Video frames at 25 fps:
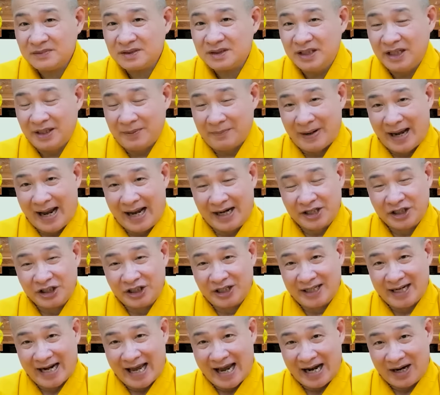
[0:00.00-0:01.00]
Nhưng mà
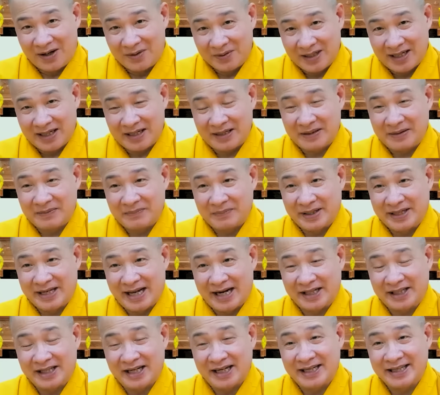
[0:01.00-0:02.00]
người nào á mà
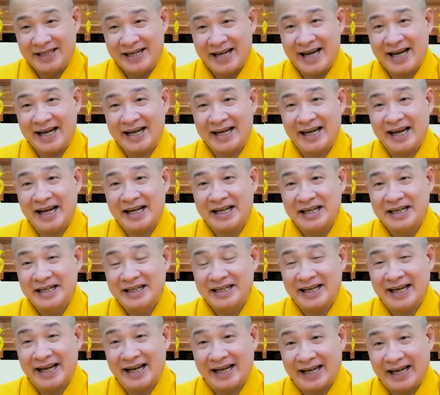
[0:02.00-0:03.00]
dành thời gian nghe kinh
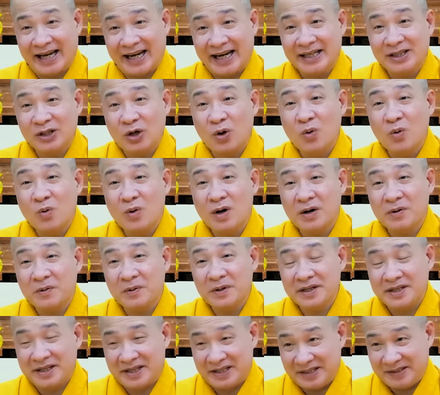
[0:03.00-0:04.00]
nghe kệ tu á
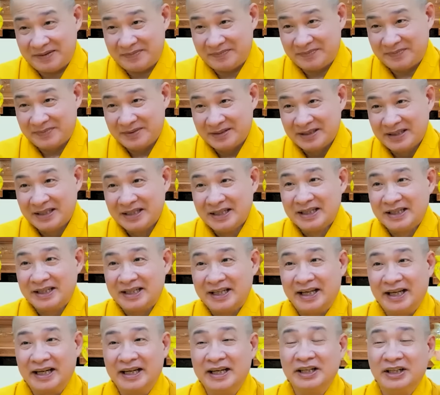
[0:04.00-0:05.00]
quý vị,
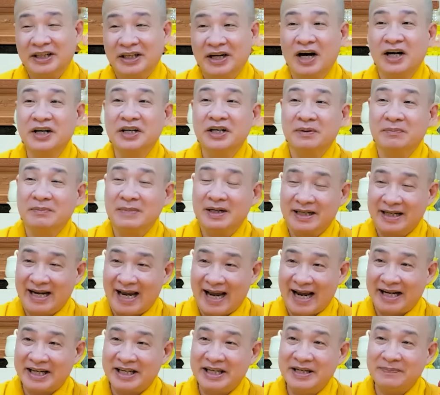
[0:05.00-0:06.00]
thì cái người đó được bình
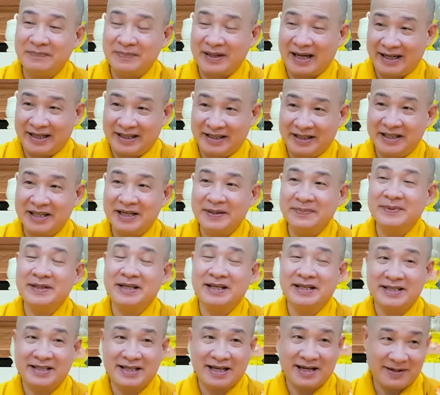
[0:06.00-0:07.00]
an kiếp này những kiếp
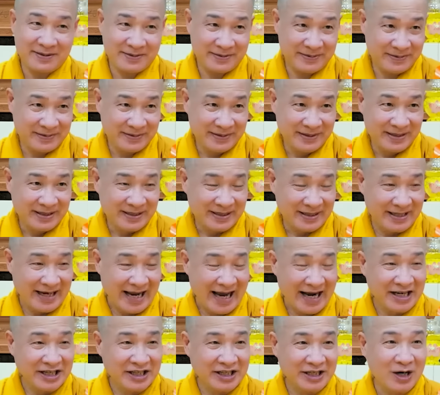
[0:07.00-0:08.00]
về sau, và
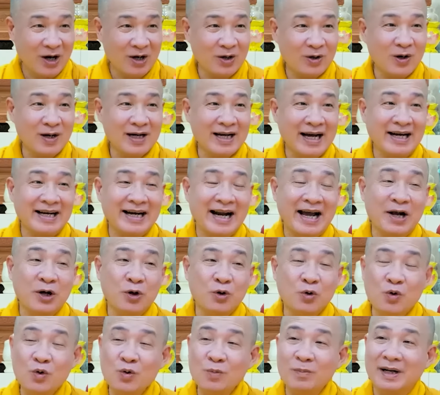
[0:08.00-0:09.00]
người đó có khả năng
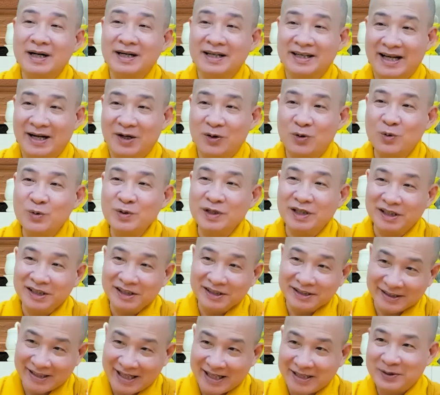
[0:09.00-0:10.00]
cứu mình và cứu những
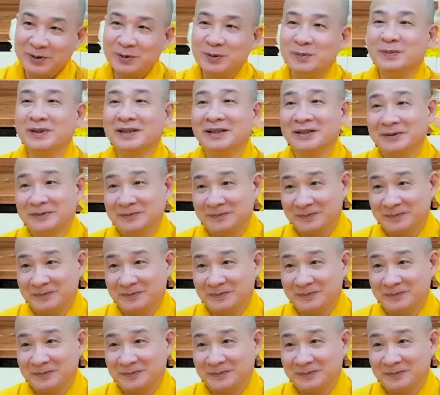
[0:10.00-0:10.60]
người thân của mình.